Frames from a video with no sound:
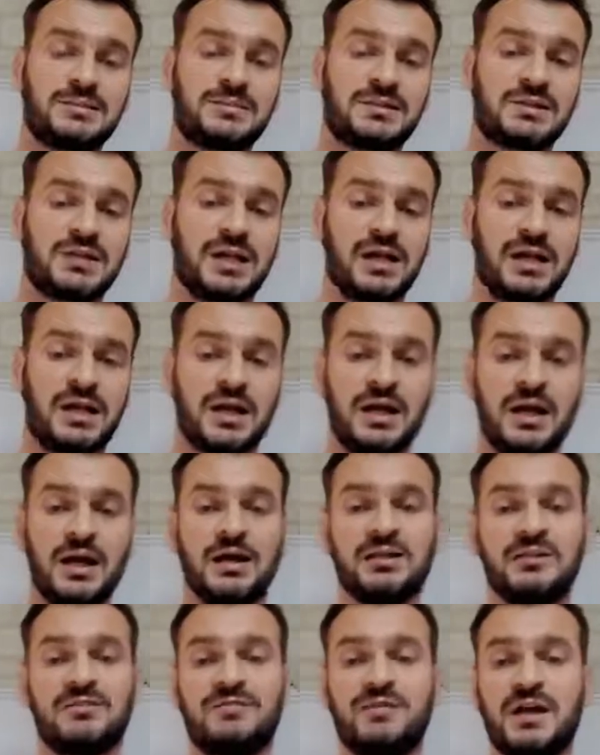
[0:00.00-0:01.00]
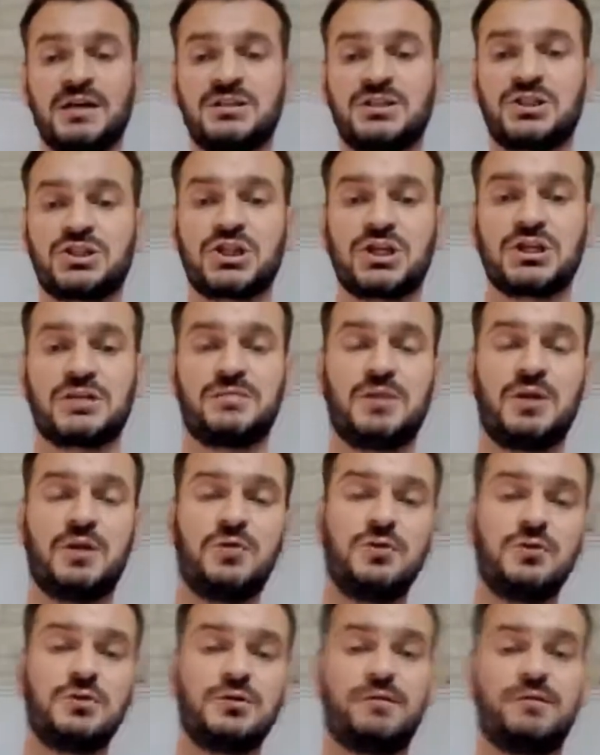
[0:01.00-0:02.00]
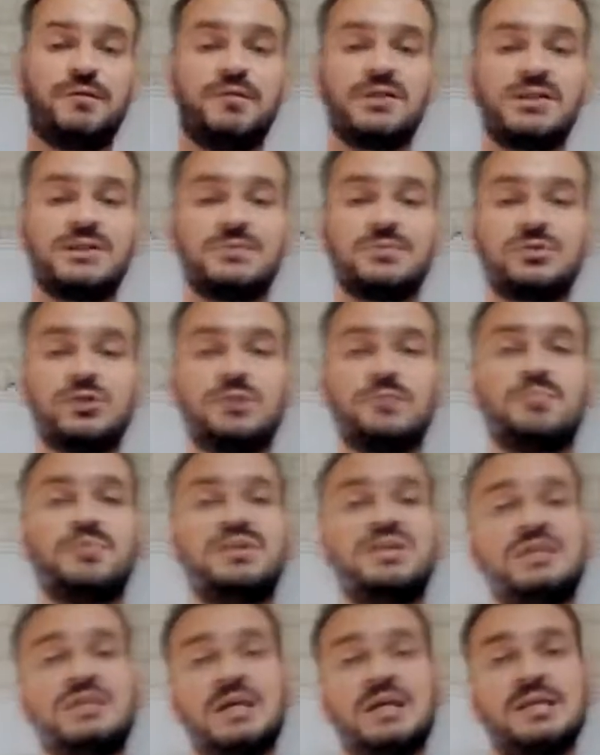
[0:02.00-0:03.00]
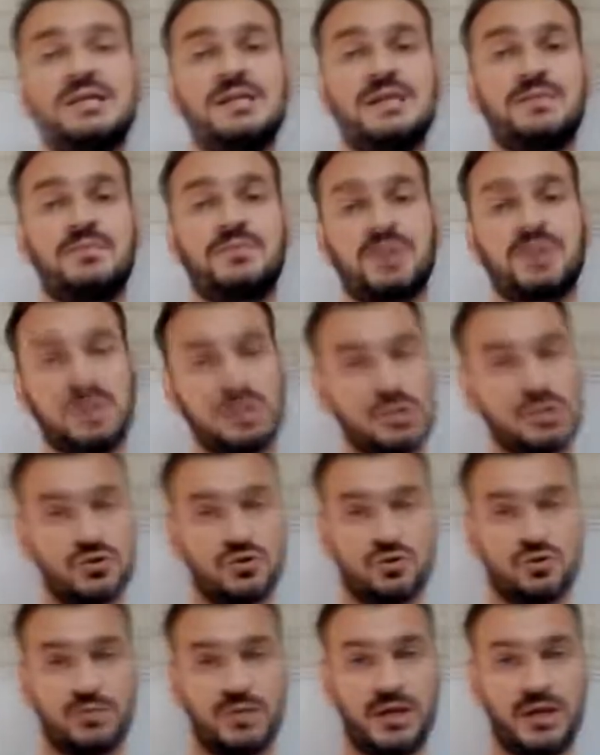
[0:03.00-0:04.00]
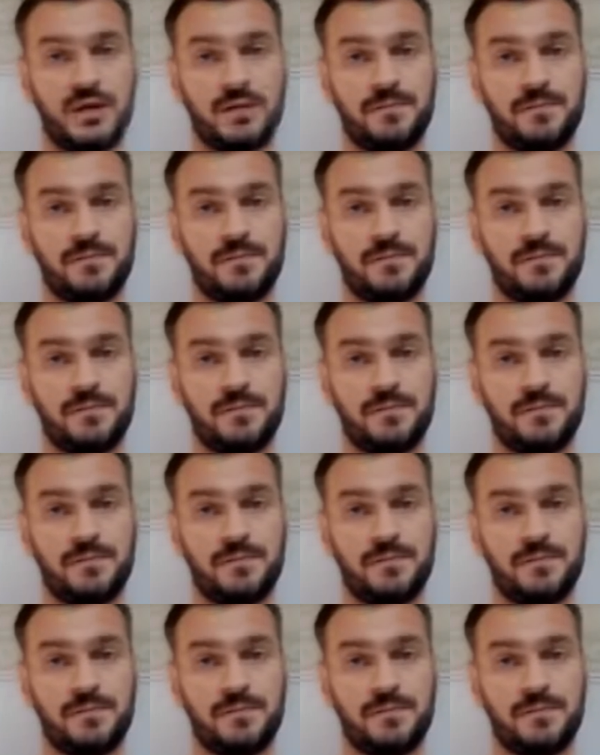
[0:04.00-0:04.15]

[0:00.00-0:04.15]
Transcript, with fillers: столе 26 миллионов 857 тысяч рублей.